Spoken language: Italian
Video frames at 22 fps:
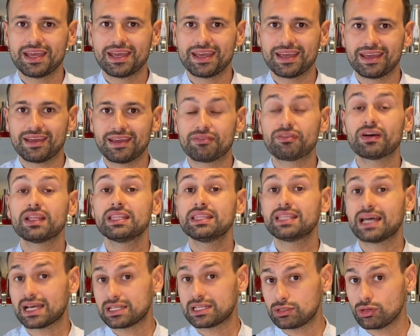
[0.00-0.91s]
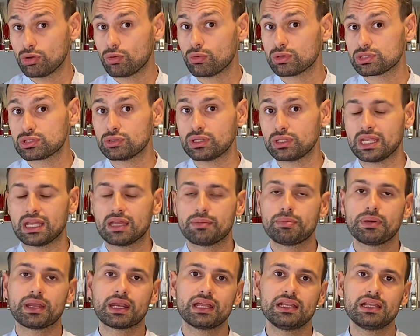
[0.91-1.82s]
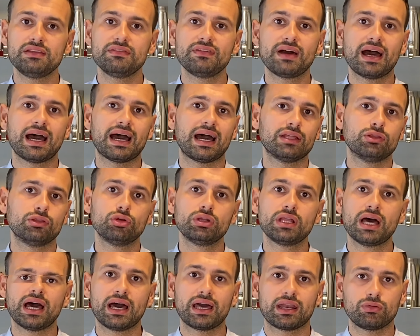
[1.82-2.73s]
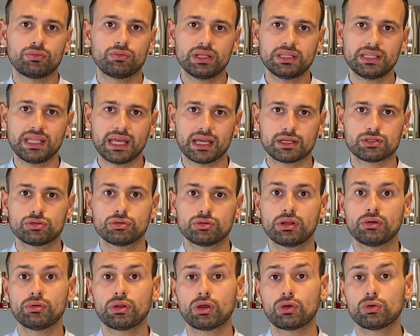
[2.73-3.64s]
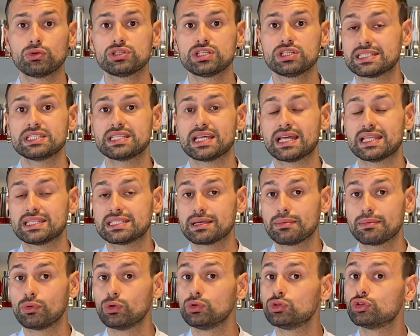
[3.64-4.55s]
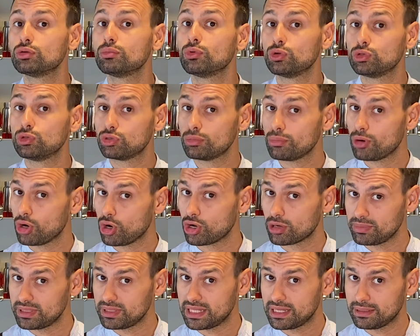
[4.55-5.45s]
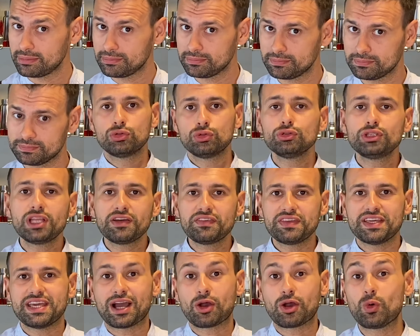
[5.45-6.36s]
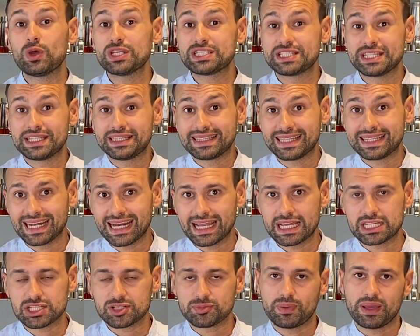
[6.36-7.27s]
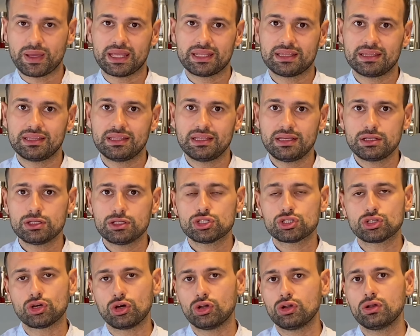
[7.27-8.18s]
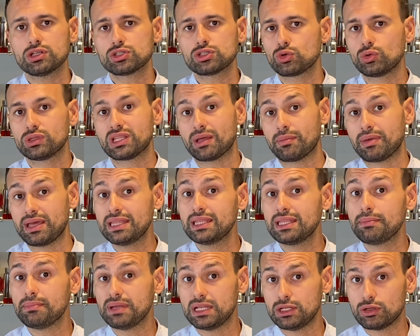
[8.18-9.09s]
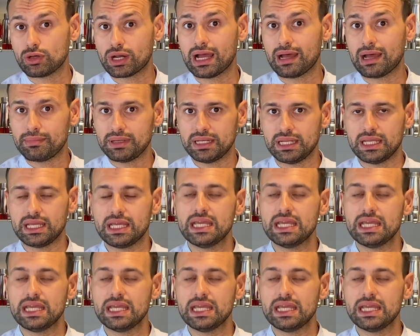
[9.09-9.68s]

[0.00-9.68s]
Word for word: eh, fantastico questo drink perché gli va a donare una texture e una consistenza molto molto morbida. Tuttavia questi tre aspetti sono assolutamente migliorabili.